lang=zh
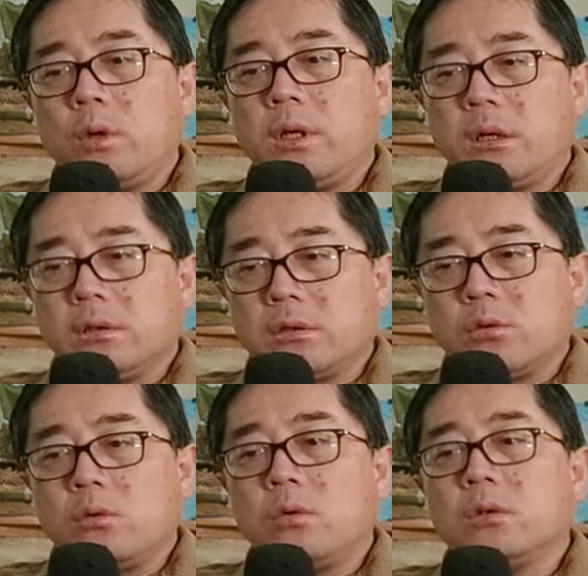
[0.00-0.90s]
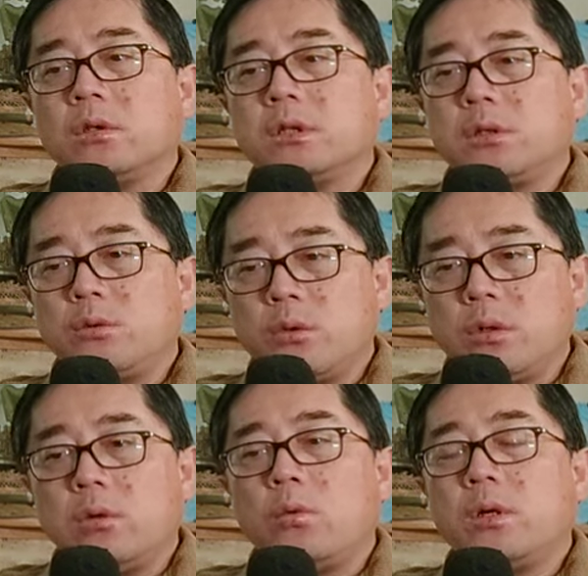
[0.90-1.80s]
围绕着中国的这个舆
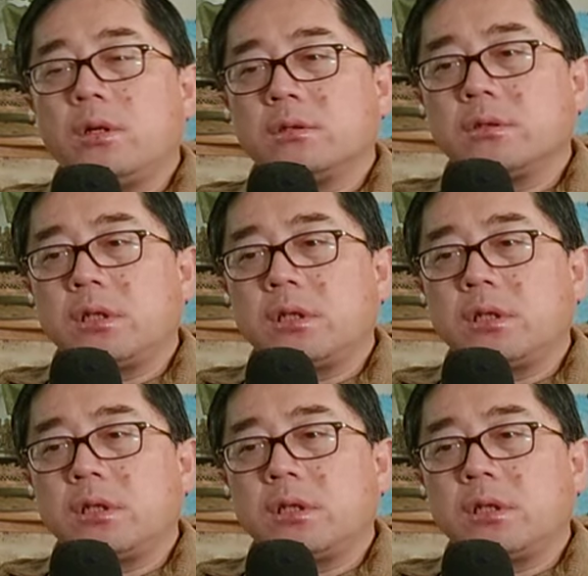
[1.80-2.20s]
论呢，围绕着